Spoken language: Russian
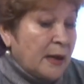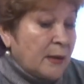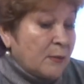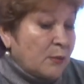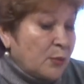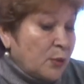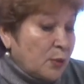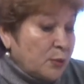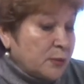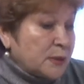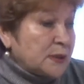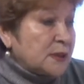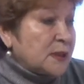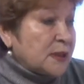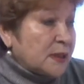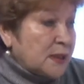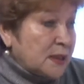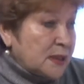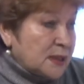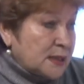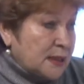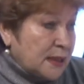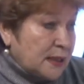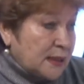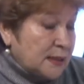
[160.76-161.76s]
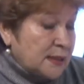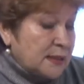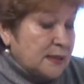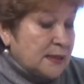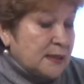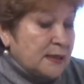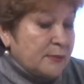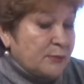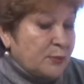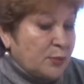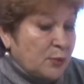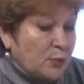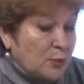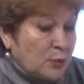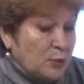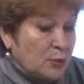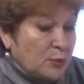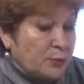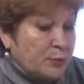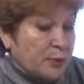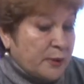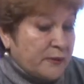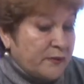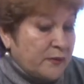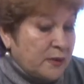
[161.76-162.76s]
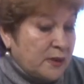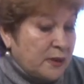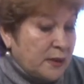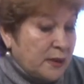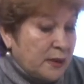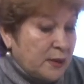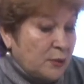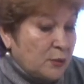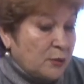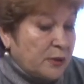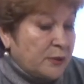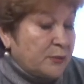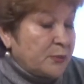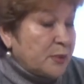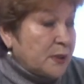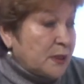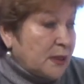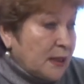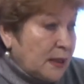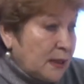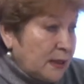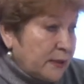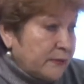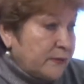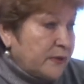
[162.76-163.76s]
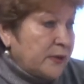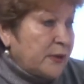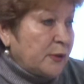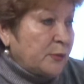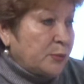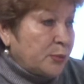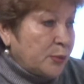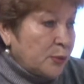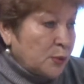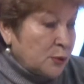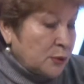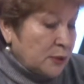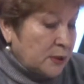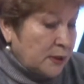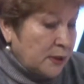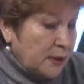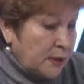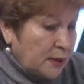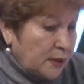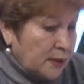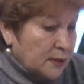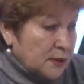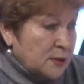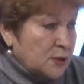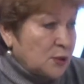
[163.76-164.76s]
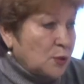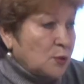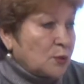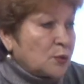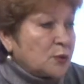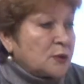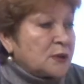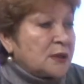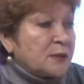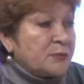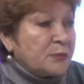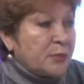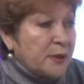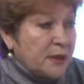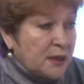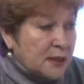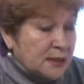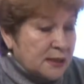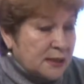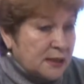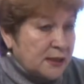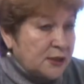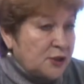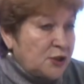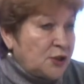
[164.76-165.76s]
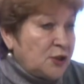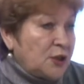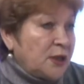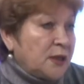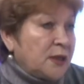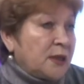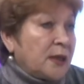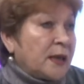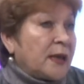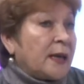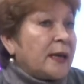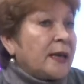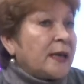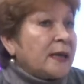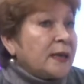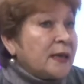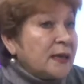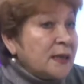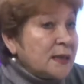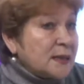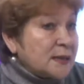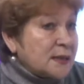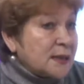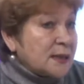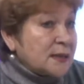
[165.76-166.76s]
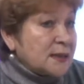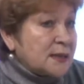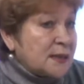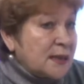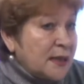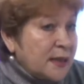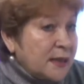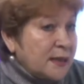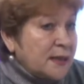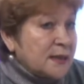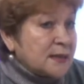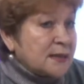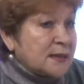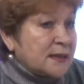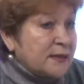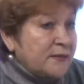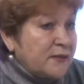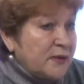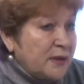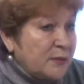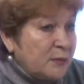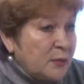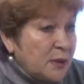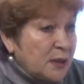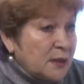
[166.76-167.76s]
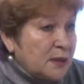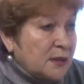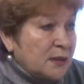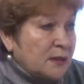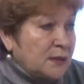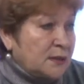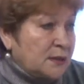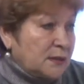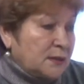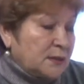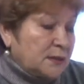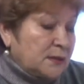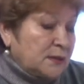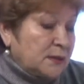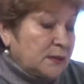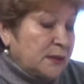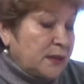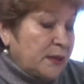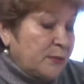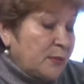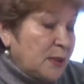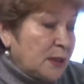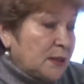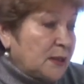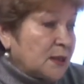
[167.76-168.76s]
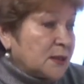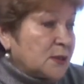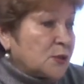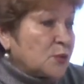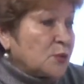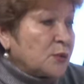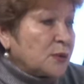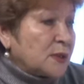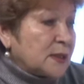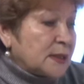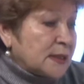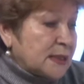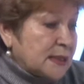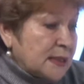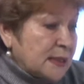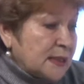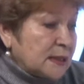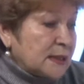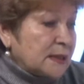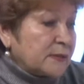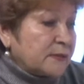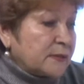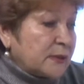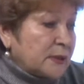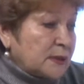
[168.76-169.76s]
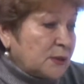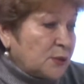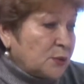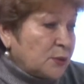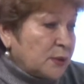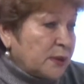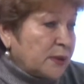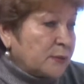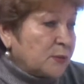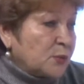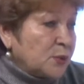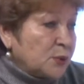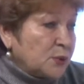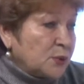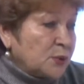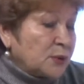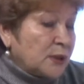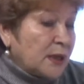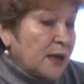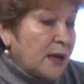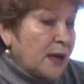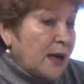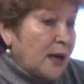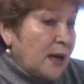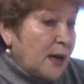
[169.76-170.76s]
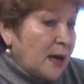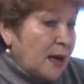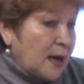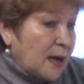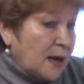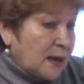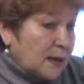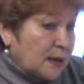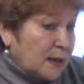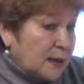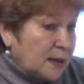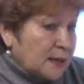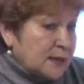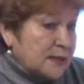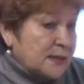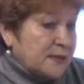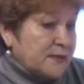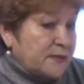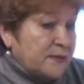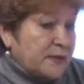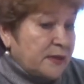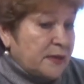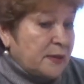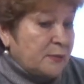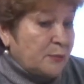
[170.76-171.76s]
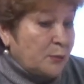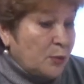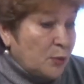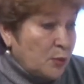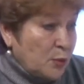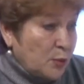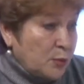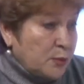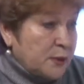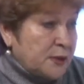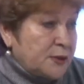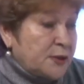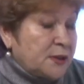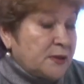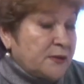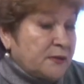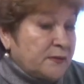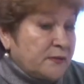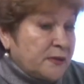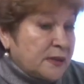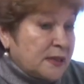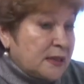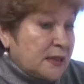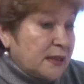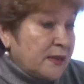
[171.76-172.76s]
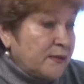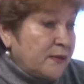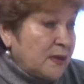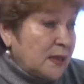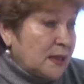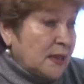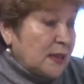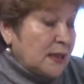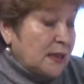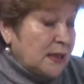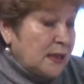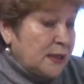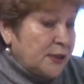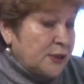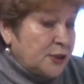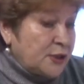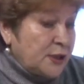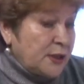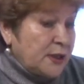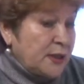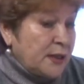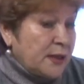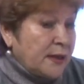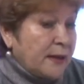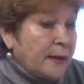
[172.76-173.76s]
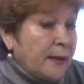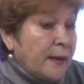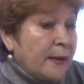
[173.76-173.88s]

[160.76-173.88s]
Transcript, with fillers: по модернизации, по проведению капитального ремонта, реконструкции, переоснащения помещения и создание современных э, реабилитационных центров, которые будут оказывать помощь, восстановительное лечение